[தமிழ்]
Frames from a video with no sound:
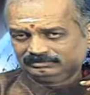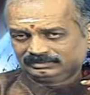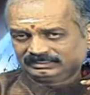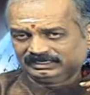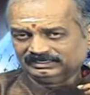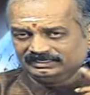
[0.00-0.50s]

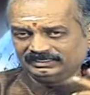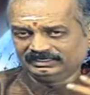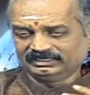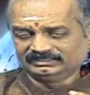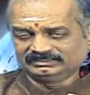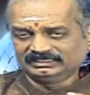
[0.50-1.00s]
கன்னி
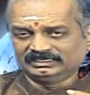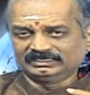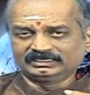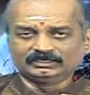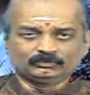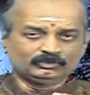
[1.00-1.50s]
ராசியில்
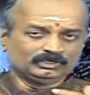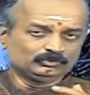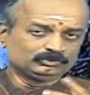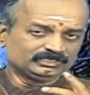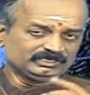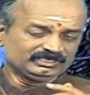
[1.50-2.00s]
இருக்கக்கூடிய
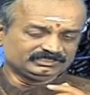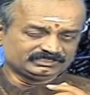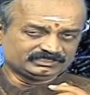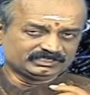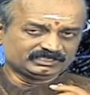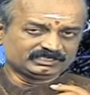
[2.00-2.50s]
உத்திர
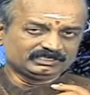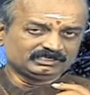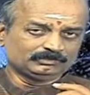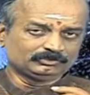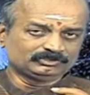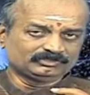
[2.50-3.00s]

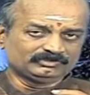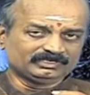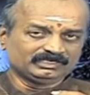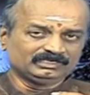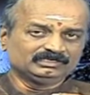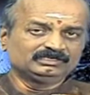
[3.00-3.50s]
நட்சத்திரங்களை
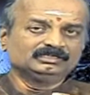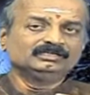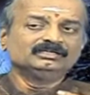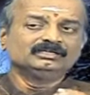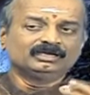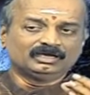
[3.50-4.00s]
பொறுத்தவரையில்
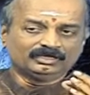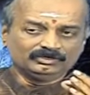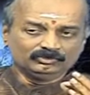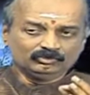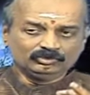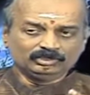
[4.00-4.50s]

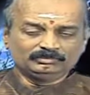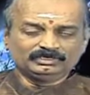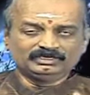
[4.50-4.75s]
அனுகூலமான